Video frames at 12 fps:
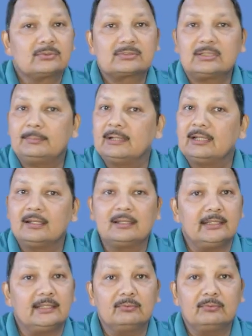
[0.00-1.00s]
उसका भला
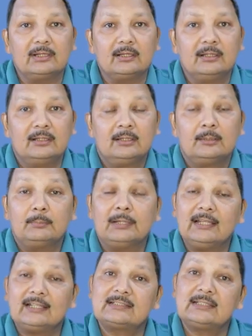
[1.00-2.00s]
नहीं हुआ
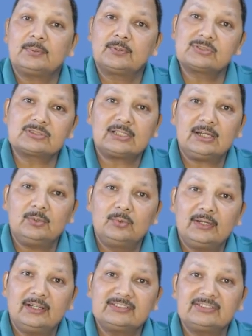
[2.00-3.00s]
भला सिर्फ उसका
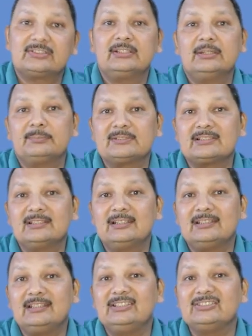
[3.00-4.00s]
हुआ जिसने पिछले
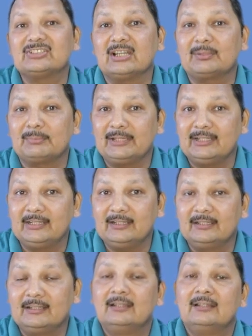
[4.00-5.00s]
तीन चार महीने
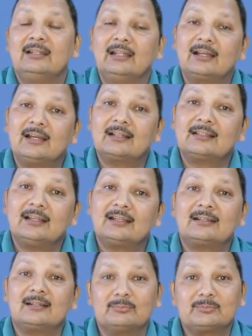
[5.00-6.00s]
लगातार
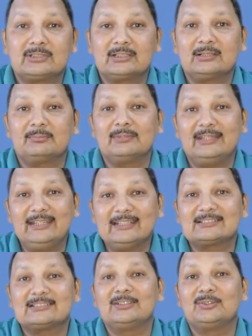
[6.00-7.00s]
कम से कम एक
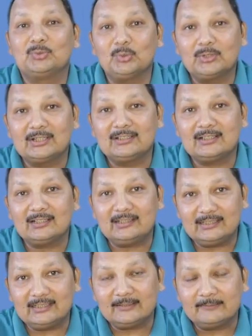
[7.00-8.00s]
से दो घंटा
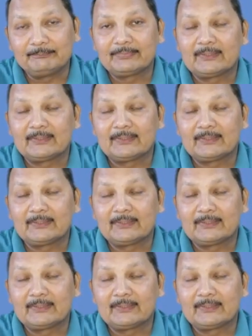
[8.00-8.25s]
दिए